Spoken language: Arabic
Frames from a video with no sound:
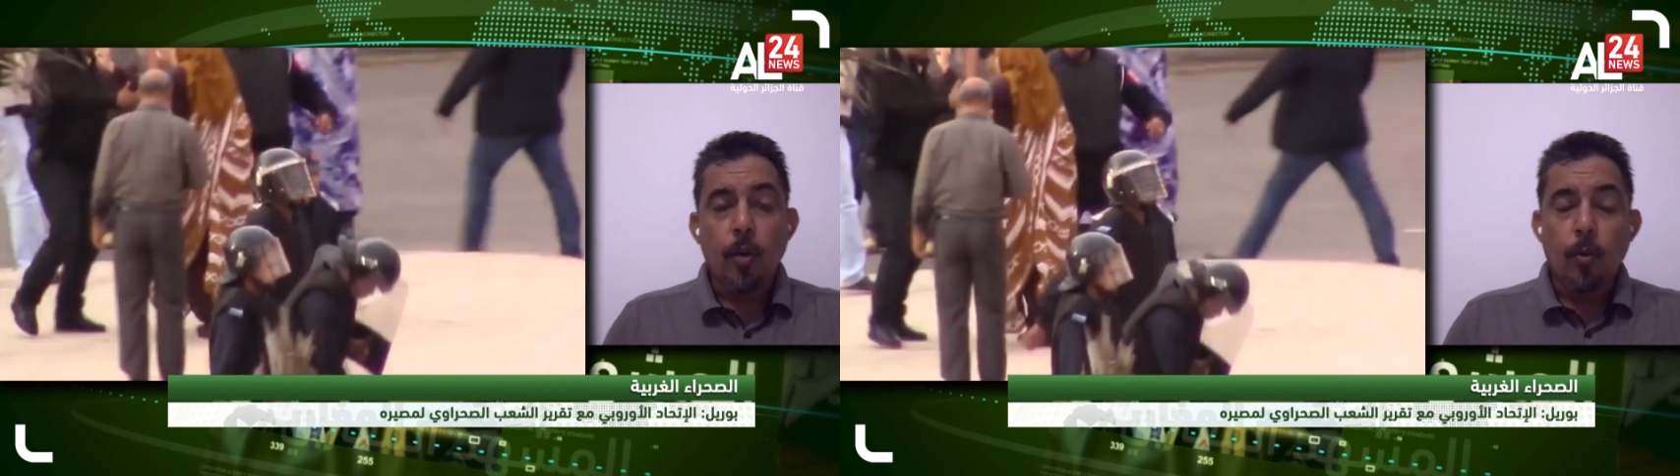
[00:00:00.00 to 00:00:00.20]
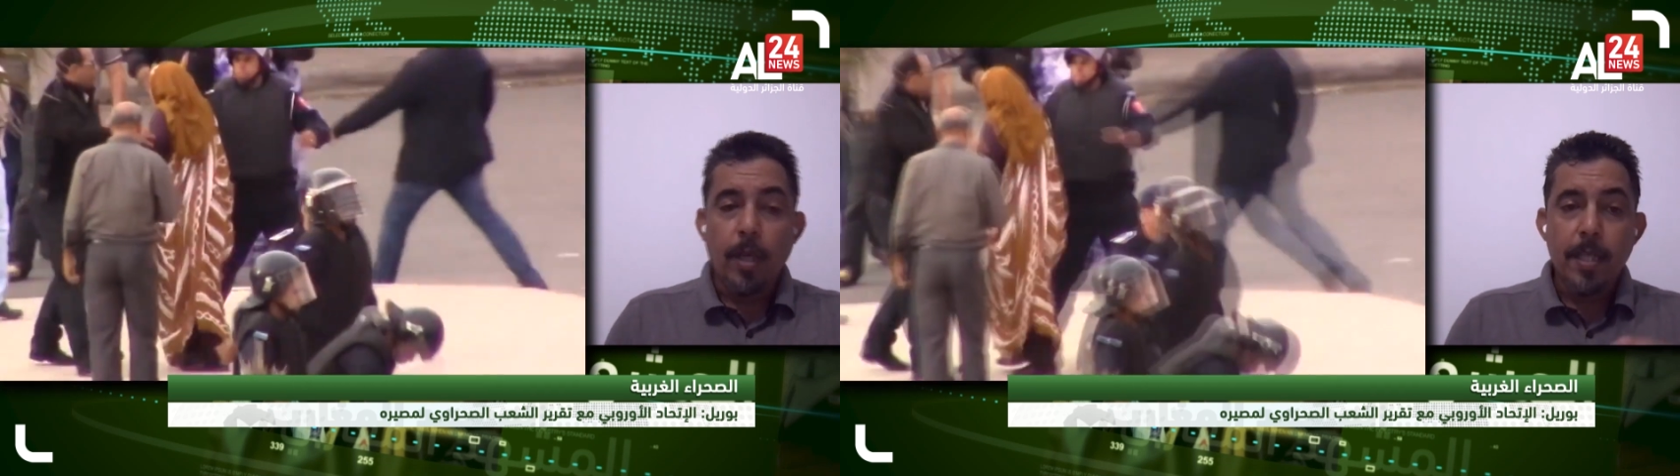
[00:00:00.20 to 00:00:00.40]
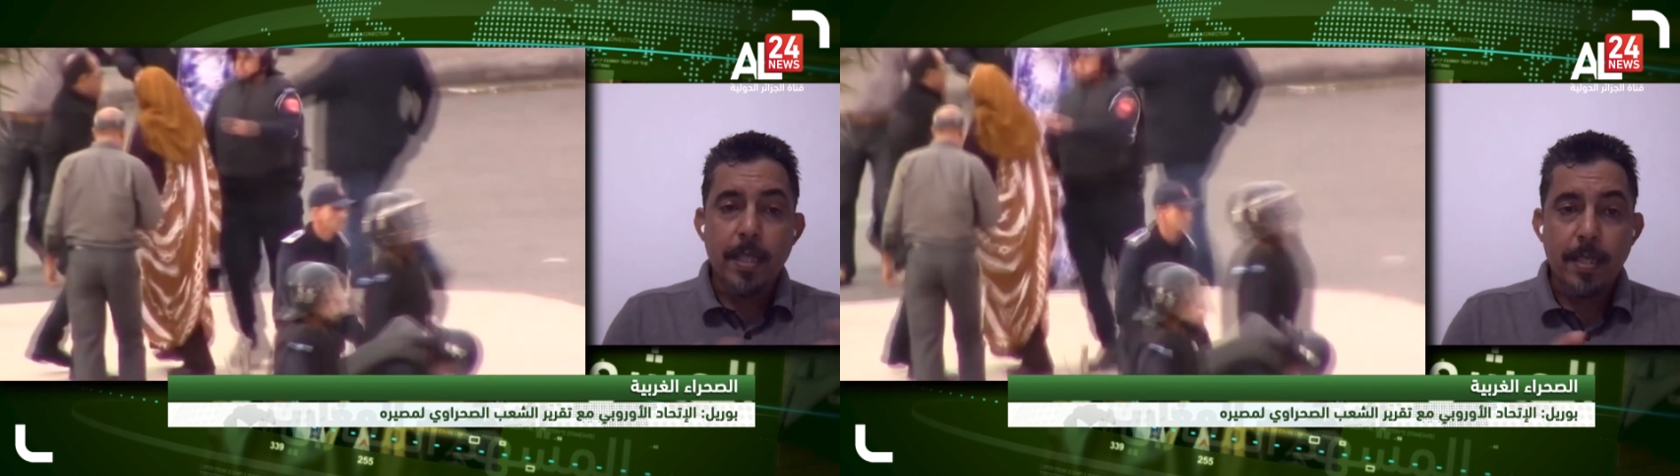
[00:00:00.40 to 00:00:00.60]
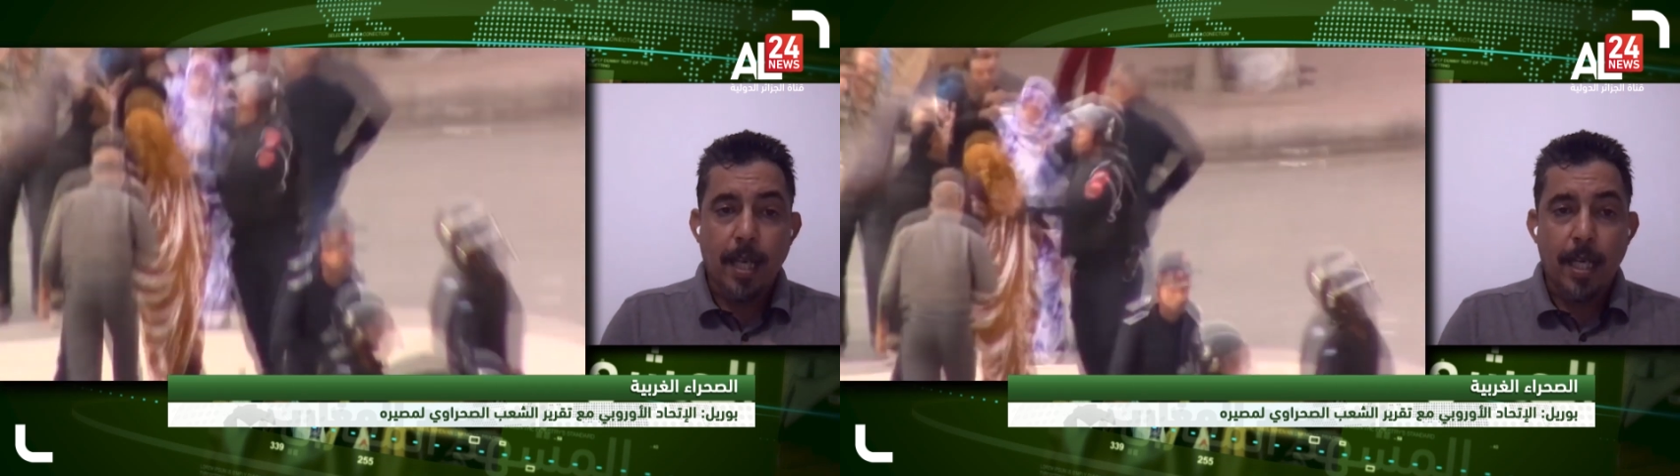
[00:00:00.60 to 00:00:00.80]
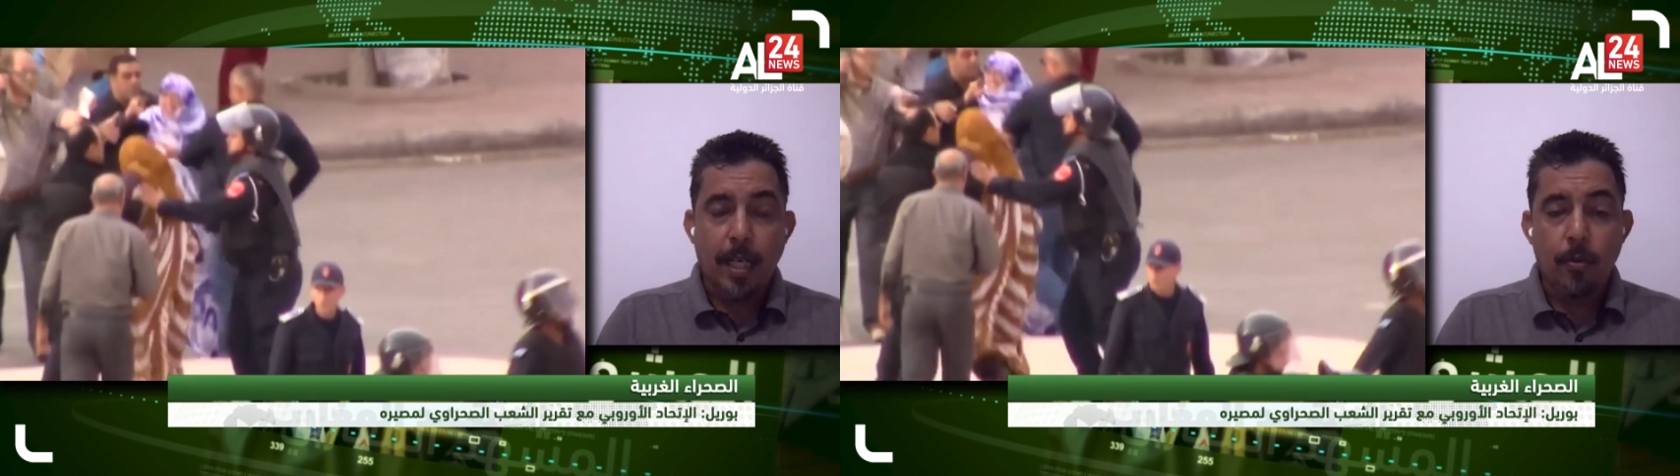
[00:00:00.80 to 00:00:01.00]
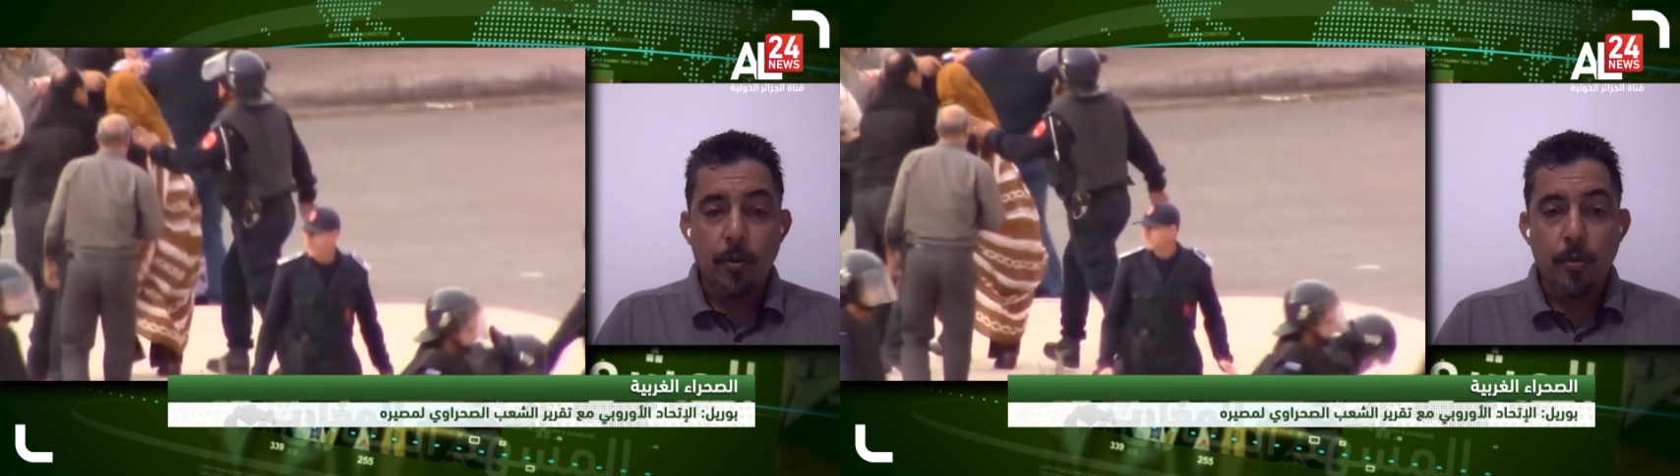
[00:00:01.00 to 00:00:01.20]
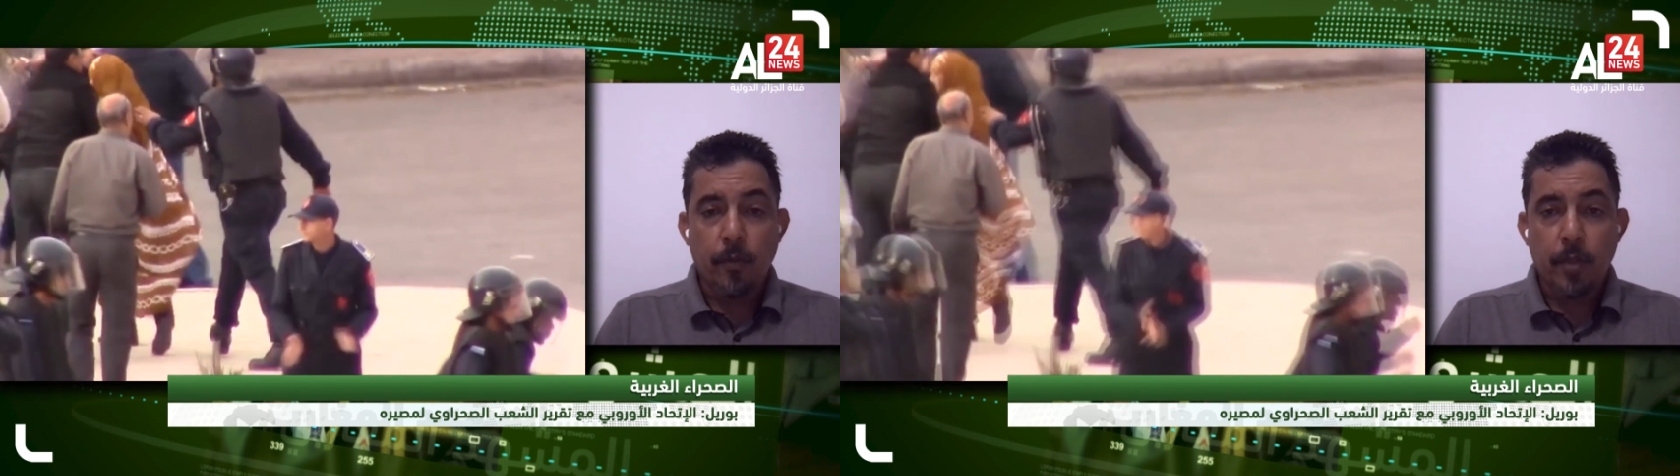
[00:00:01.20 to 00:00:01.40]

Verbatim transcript: وليس الصحراويون